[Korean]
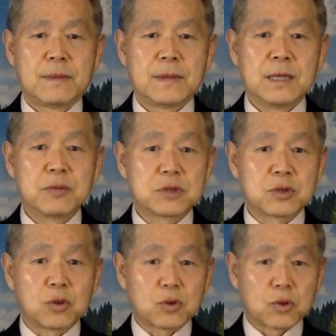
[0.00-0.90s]

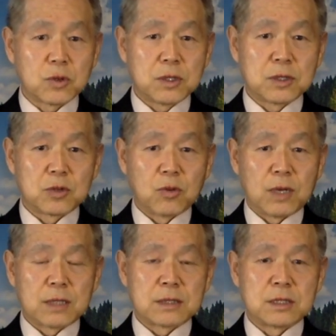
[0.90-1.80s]
여부스 족속이
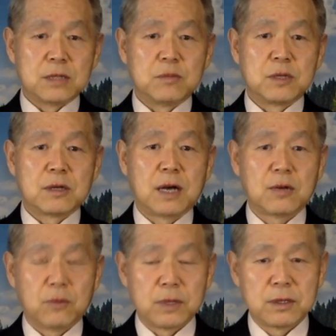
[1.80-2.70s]
그동안
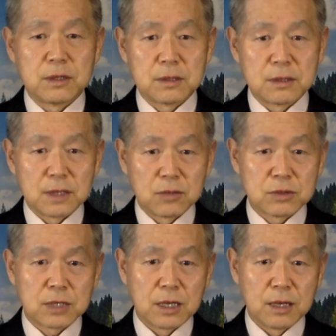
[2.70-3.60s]
점령하고 있던
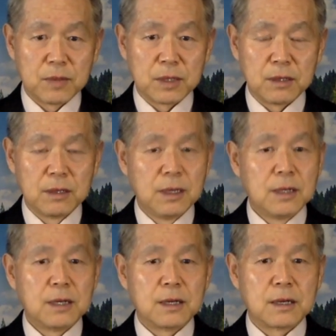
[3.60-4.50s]
예루살렘을
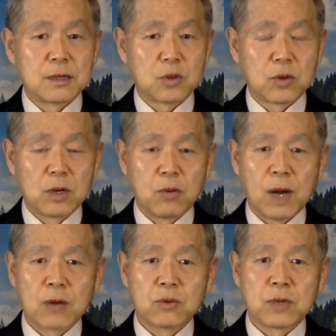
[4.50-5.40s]
아, 통일
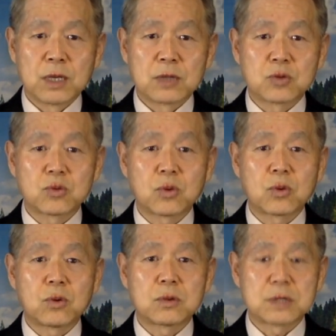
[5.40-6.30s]
왕국의
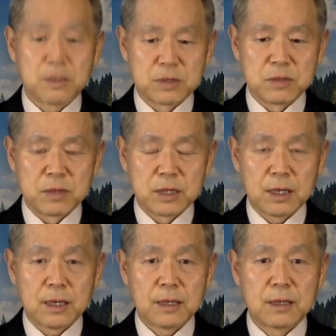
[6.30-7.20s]
수도로
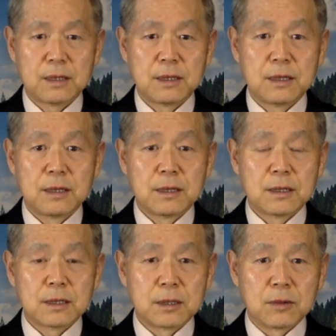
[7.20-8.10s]
삼습니다.
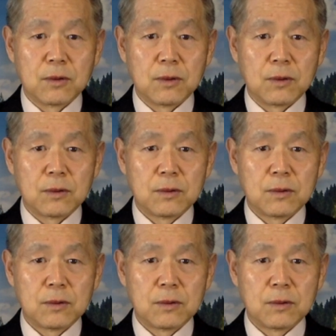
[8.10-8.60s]
그리고